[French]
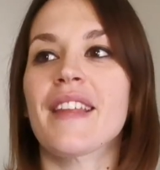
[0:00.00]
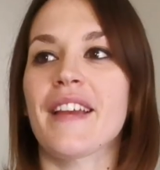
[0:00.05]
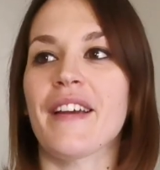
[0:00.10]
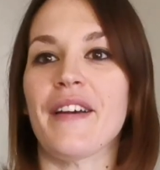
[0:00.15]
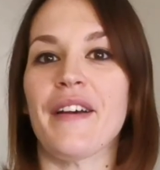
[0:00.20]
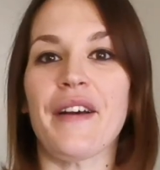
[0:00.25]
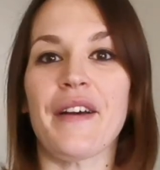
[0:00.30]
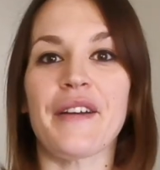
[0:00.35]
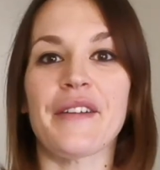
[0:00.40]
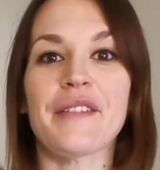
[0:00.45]

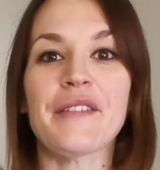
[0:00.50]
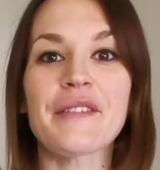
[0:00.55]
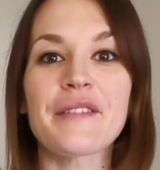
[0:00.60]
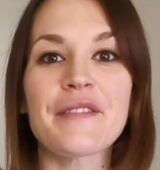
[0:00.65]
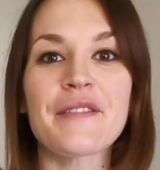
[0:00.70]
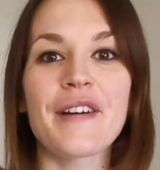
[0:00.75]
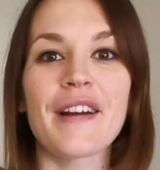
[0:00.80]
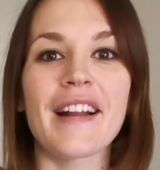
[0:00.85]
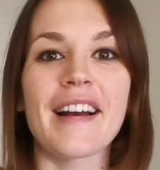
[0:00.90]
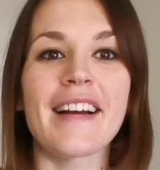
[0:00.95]

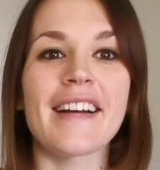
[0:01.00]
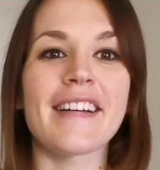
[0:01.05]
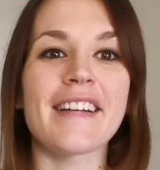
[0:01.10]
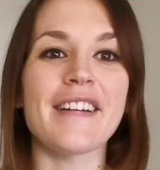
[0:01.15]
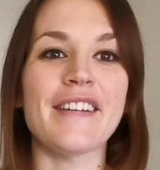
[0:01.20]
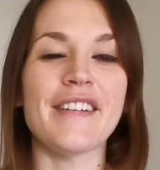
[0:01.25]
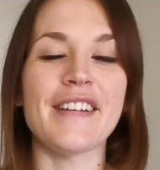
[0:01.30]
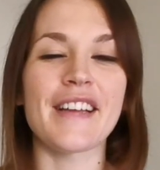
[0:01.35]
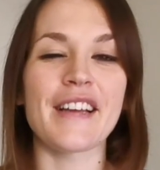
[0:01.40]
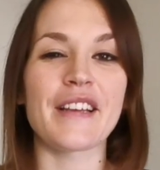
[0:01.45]
donc
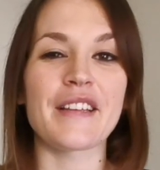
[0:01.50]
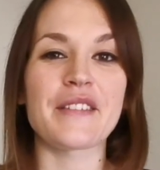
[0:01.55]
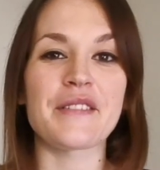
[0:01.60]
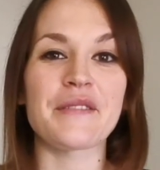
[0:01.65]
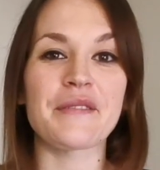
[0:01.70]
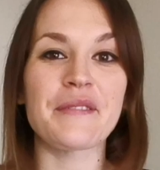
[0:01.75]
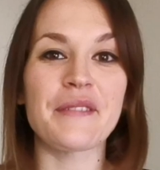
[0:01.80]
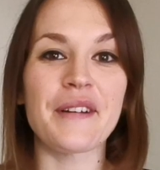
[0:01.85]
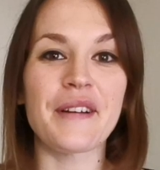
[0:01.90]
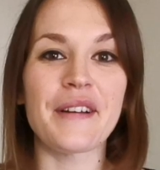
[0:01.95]
voilà les
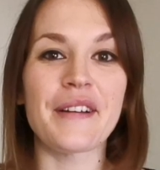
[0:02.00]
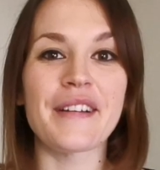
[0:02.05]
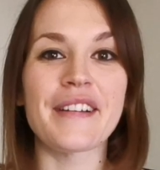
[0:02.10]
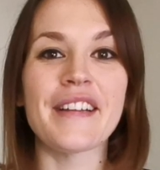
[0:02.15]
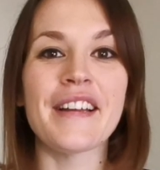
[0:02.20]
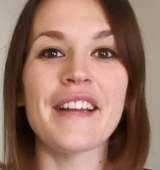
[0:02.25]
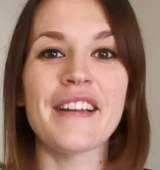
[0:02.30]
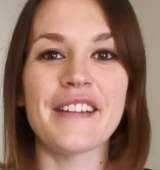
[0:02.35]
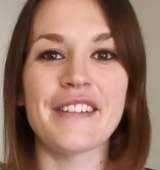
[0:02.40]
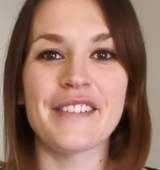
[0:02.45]
raisons
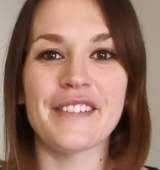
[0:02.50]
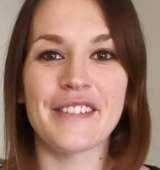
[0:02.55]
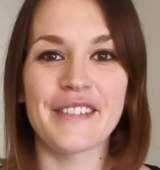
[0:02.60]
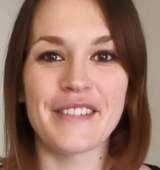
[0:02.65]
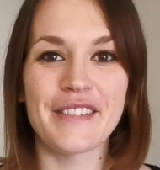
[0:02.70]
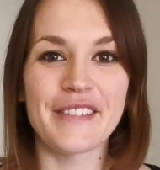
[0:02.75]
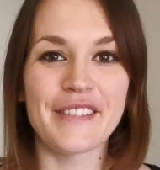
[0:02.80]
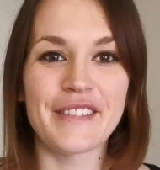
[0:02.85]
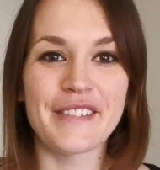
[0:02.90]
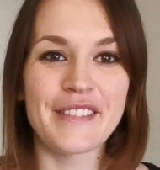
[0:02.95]

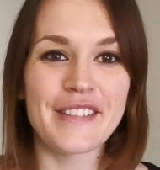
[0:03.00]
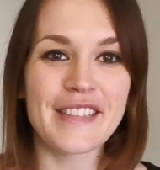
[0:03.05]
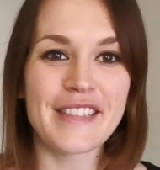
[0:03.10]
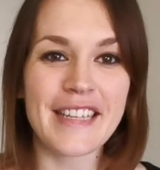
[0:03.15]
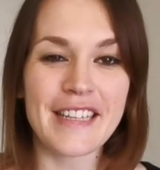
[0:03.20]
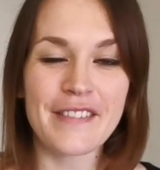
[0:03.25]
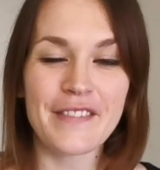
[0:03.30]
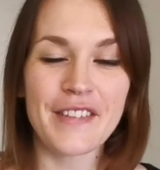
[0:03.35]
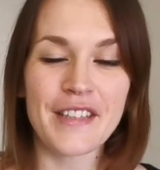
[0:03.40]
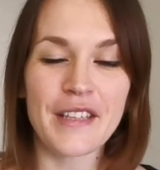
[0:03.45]
de
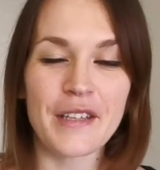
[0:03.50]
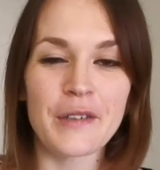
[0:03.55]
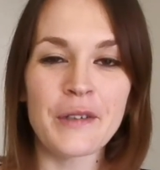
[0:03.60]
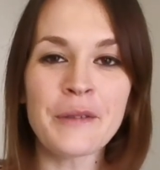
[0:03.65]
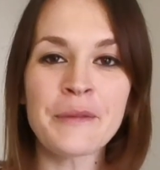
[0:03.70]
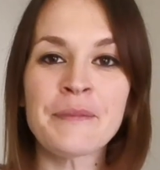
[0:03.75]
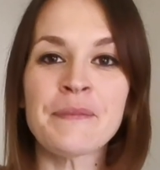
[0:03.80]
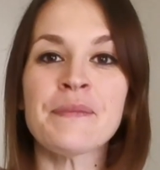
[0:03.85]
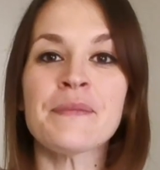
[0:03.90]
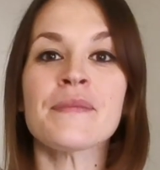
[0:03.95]
cette
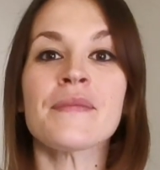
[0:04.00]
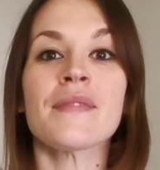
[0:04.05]
vidéo.